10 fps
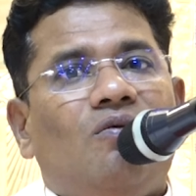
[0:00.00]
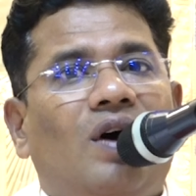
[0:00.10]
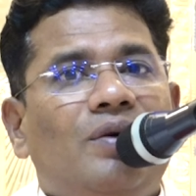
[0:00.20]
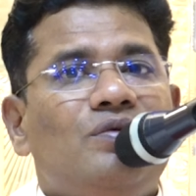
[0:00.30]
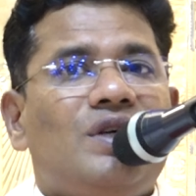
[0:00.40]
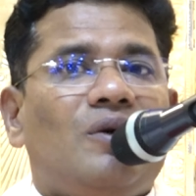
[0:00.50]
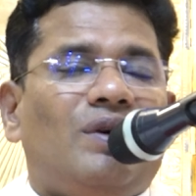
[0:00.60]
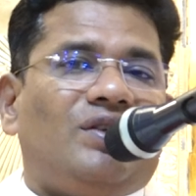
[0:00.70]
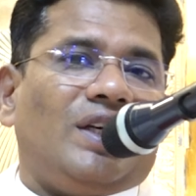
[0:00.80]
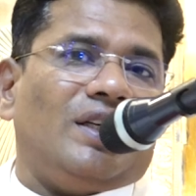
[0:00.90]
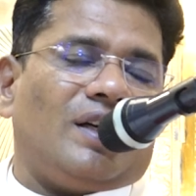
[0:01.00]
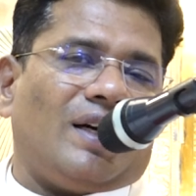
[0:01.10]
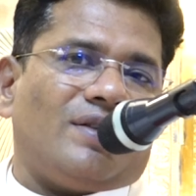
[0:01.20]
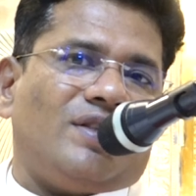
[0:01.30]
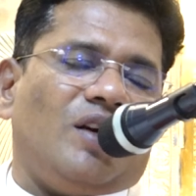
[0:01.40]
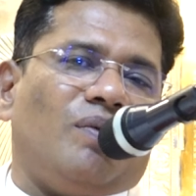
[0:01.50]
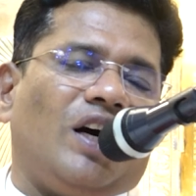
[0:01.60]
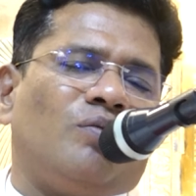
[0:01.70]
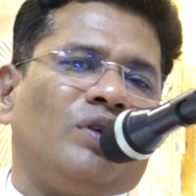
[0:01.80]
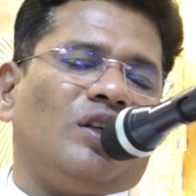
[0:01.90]
வாழ்வுடைய வெற்றியின்
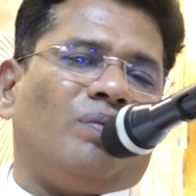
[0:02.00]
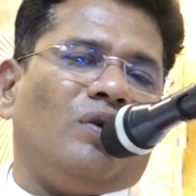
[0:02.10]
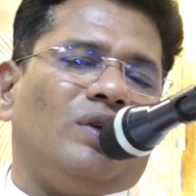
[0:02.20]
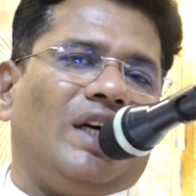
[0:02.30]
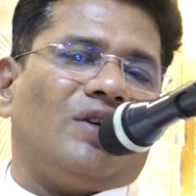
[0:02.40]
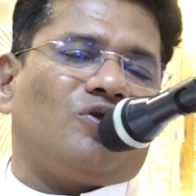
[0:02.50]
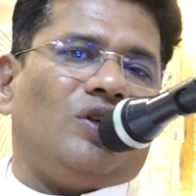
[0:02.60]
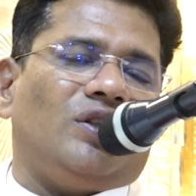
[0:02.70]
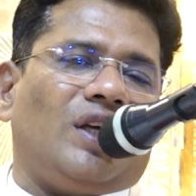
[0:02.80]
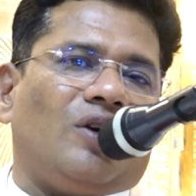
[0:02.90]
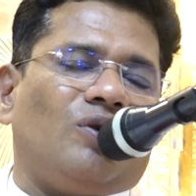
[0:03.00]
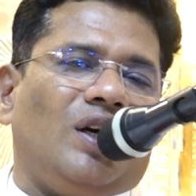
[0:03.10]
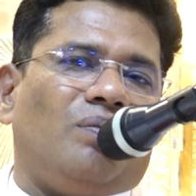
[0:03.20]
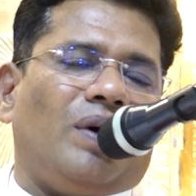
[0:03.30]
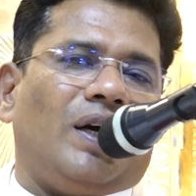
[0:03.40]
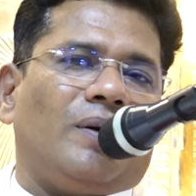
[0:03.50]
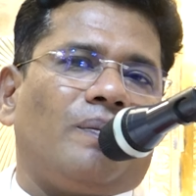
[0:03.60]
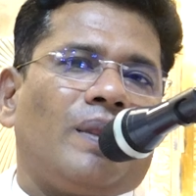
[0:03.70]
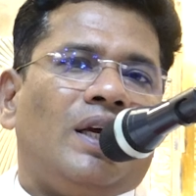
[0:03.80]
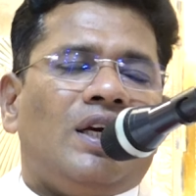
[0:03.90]
ரகசியமாக புனித பவுலுடையார் சொல்லி தரக்கூடிய பாடம்
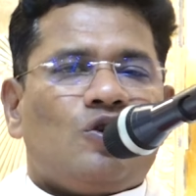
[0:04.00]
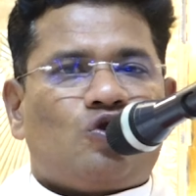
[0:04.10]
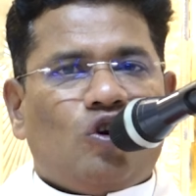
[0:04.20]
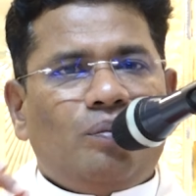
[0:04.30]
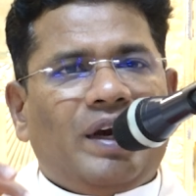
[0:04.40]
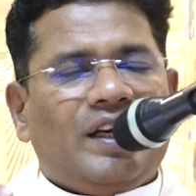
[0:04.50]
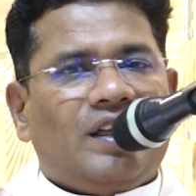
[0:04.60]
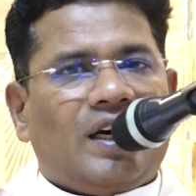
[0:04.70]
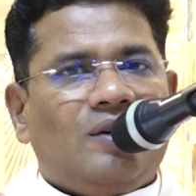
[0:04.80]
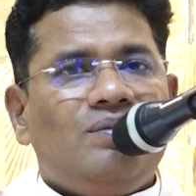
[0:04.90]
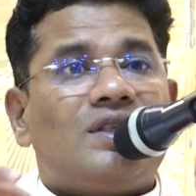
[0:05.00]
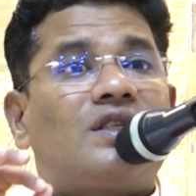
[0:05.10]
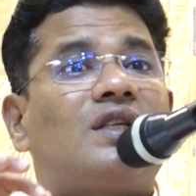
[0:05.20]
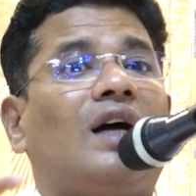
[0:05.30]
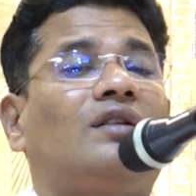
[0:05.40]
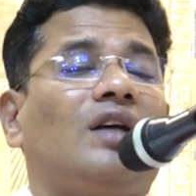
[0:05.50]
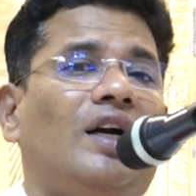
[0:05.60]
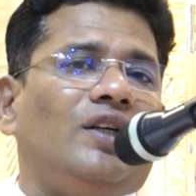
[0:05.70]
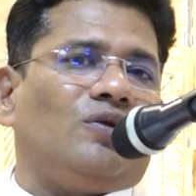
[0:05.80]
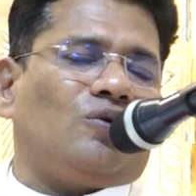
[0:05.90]
சோம்பேறிதனம்
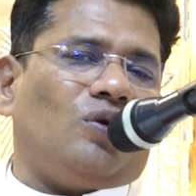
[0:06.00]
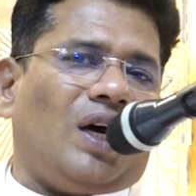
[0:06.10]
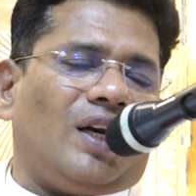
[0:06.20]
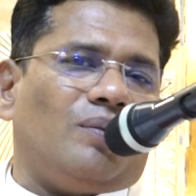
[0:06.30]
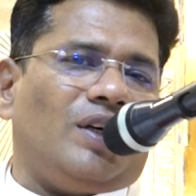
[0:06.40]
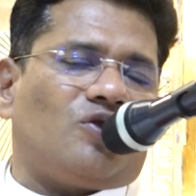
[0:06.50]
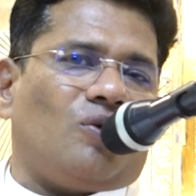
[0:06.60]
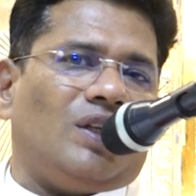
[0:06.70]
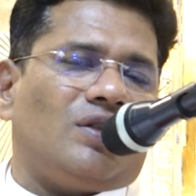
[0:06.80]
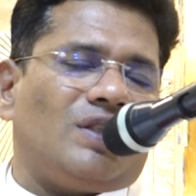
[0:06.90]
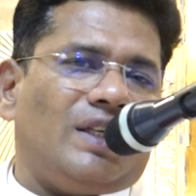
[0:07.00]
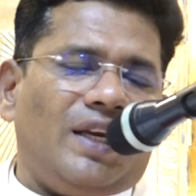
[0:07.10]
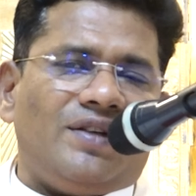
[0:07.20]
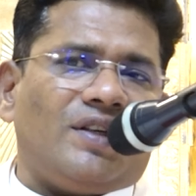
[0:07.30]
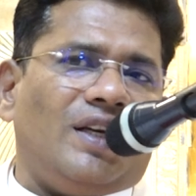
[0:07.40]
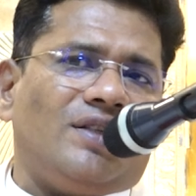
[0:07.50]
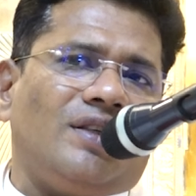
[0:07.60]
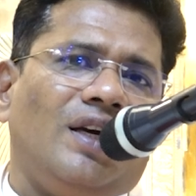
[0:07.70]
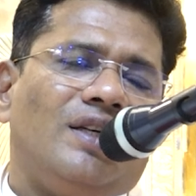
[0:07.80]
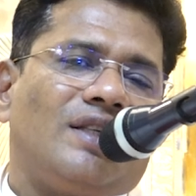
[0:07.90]
சாத்தானின் கூடாரம் என்று சொல்வார் லேசினஸ்
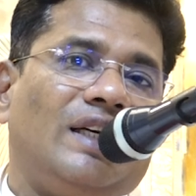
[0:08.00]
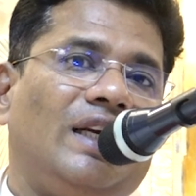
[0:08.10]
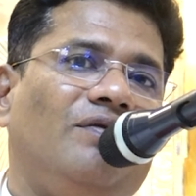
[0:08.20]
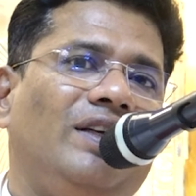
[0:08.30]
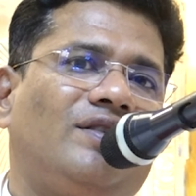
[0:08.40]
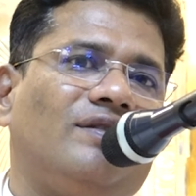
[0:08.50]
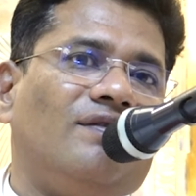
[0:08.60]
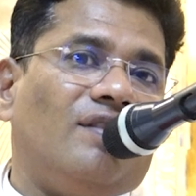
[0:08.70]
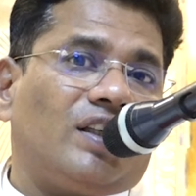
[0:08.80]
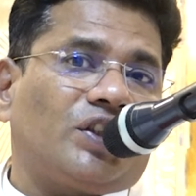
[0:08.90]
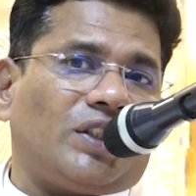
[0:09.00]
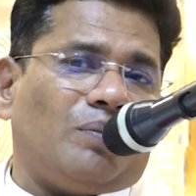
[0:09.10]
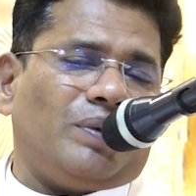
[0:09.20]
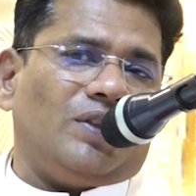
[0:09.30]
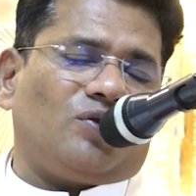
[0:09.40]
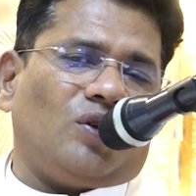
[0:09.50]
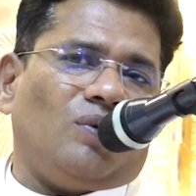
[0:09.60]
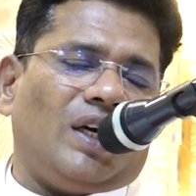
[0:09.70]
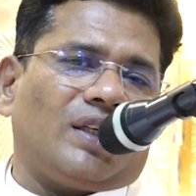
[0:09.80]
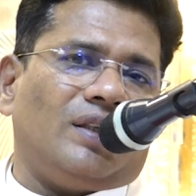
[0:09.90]
இஸ் அ டெபிள்ஸ் ஒர்க் ஷாப் என்று
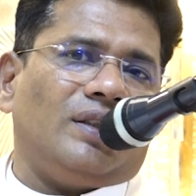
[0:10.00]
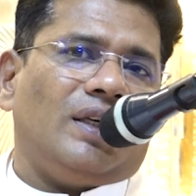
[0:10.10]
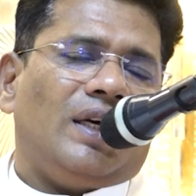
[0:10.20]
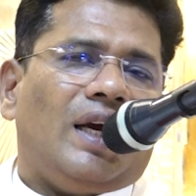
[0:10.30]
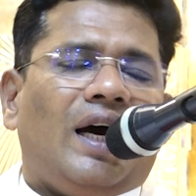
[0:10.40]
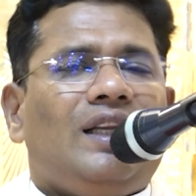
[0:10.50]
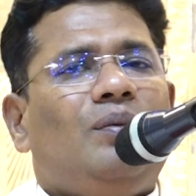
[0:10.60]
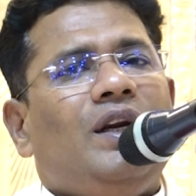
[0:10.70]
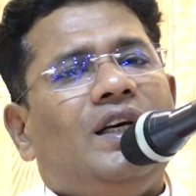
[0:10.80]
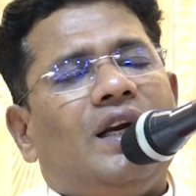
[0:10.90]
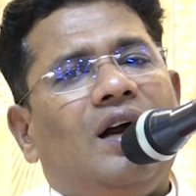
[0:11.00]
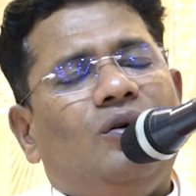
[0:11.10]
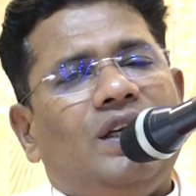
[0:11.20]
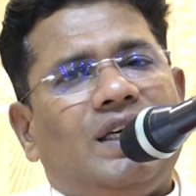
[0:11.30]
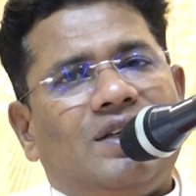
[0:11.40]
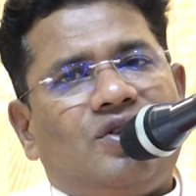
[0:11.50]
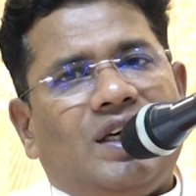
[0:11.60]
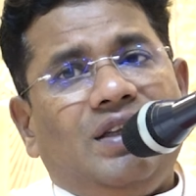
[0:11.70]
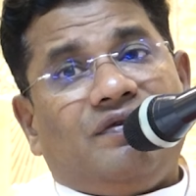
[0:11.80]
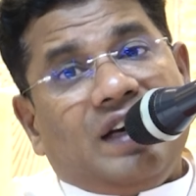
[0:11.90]
சொல்வார்கள் அதே போல் இந்த நாளுடைய
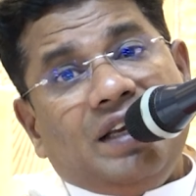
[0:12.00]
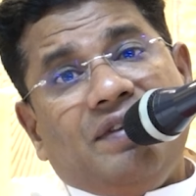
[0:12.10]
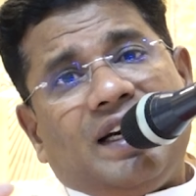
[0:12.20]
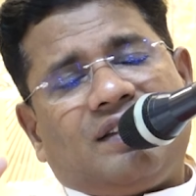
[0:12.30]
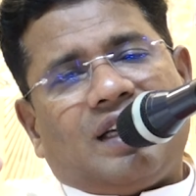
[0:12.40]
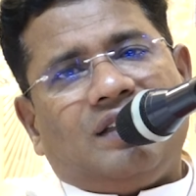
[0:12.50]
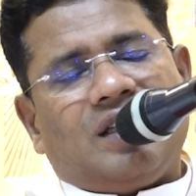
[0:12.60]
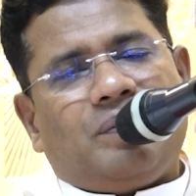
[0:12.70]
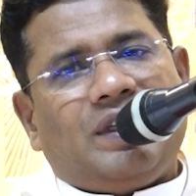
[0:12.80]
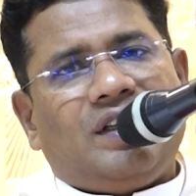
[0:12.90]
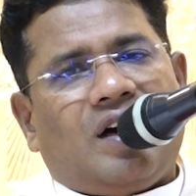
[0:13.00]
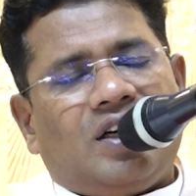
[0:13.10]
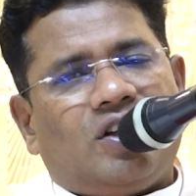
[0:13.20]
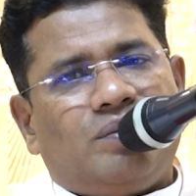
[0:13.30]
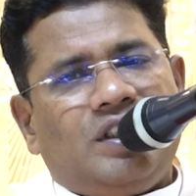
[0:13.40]
நற்செய்தி வெளிவேடத்தனத்தை பற்றி ஆண்டவர்